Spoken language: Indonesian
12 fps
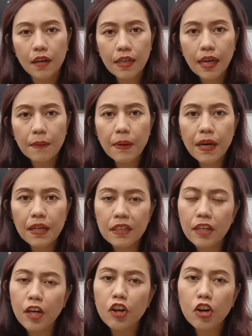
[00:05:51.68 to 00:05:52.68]
Nah Bang,
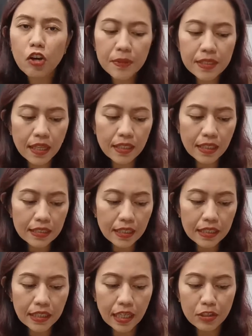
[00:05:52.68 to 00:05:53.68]
kalau misalkan
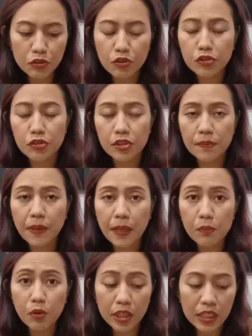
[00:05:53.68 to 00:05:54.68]
dari kasus si
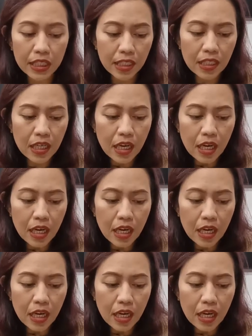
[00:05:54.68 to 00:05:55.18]
Baim Wong ini,